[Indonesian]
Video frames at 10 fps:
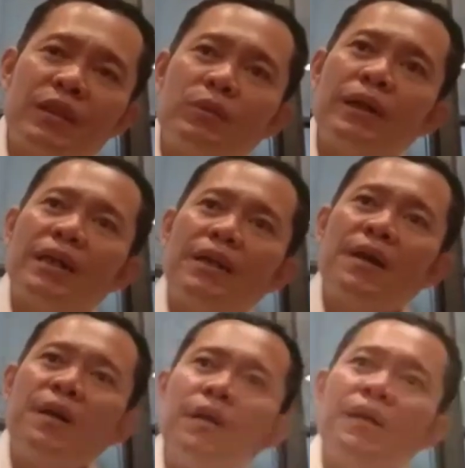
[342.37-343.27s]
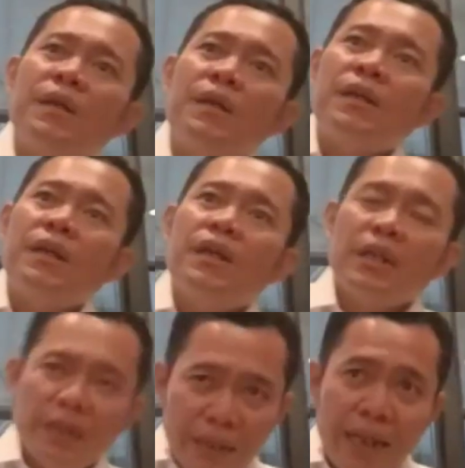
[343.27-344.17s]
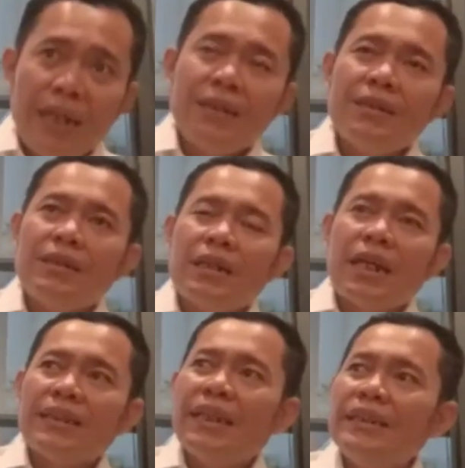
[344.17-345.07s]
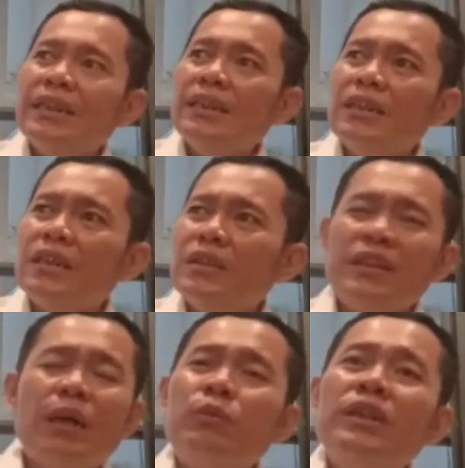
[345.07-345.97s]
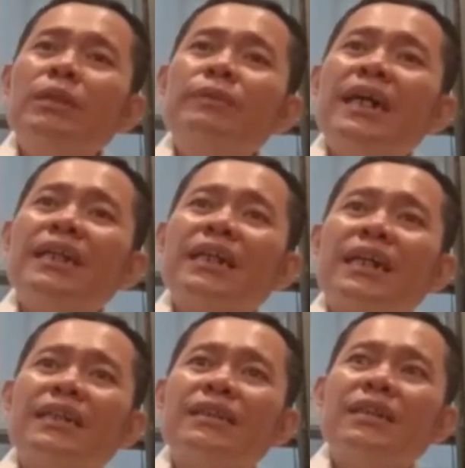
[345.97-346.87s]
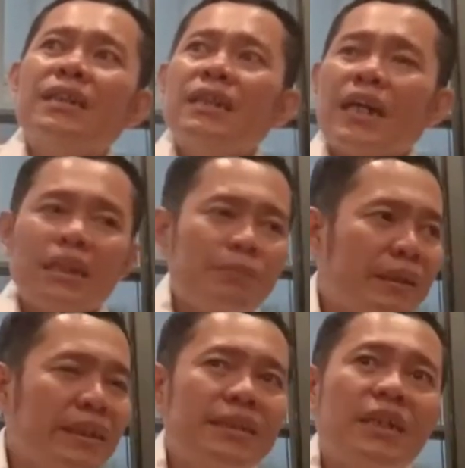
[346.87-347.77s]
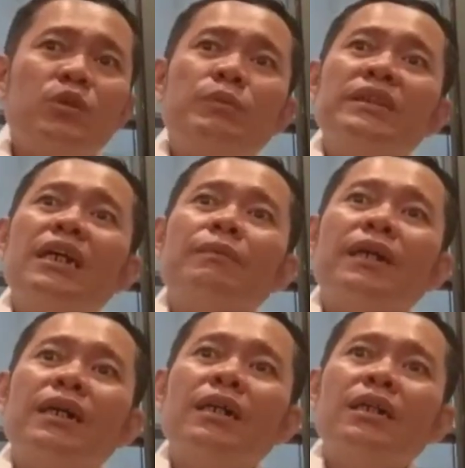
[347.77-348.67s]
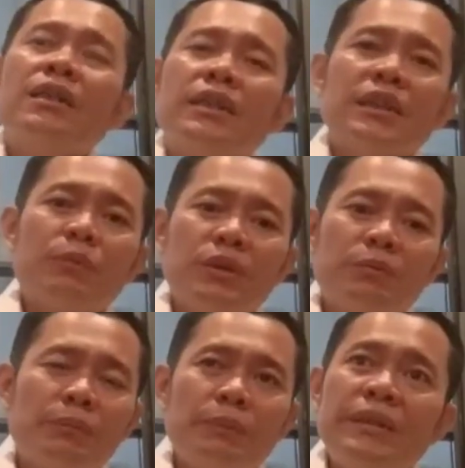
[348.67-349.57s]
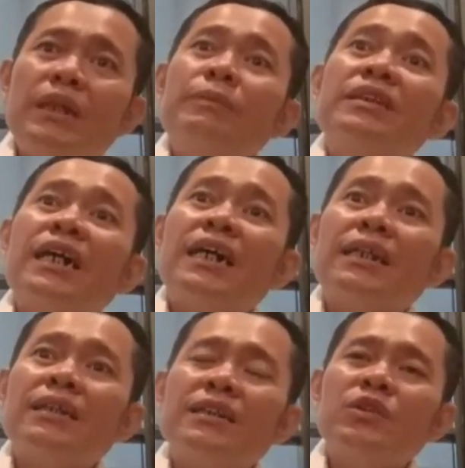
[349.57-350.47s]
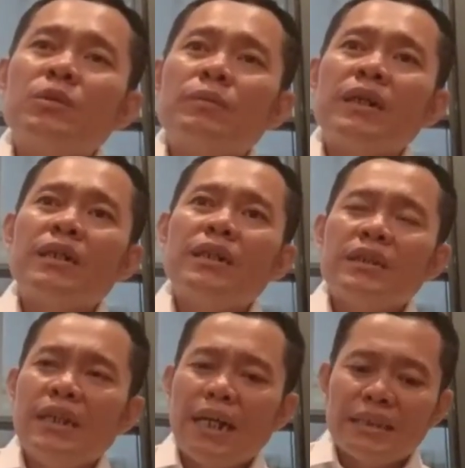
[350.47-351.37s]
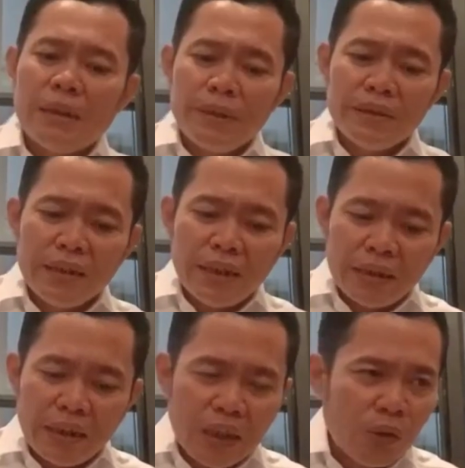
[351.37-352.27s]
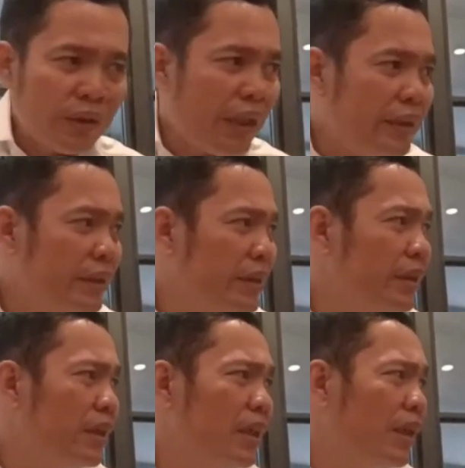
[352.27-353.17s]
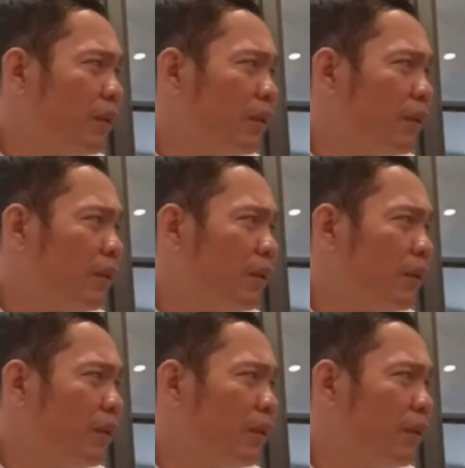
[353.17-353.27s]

Gitu, Pak. Memang konsekuensinya seperti itu, Pak. Ya? Iya, karena ini tidak boleh dibiarkan. Karena partai kita itu besar, Pak. Kita punya pemimpin yang besar, gitu loh, Pak. Jangan sampai dengan kegaduhan kayak gini